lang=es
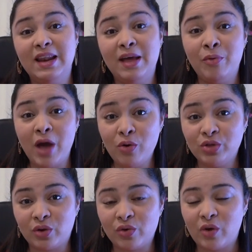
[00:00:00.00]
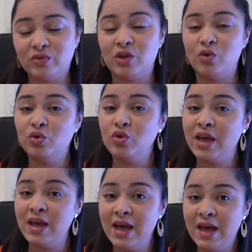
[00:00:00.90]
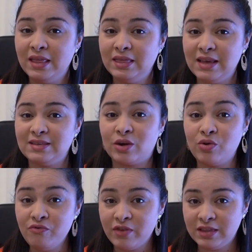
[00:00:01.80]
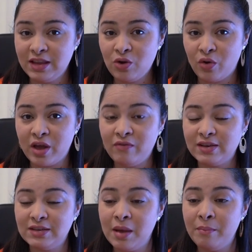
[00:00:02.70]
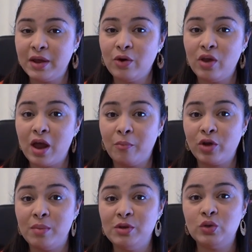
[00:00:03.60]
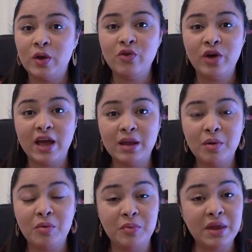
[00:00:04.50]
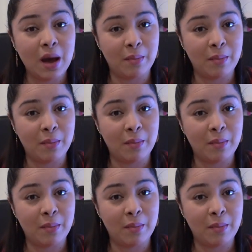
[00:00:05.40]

Les voy a contar una cosa, yo estudié desarrollo infantil con énfasis en preescolar porque mi sueño era irme a vivir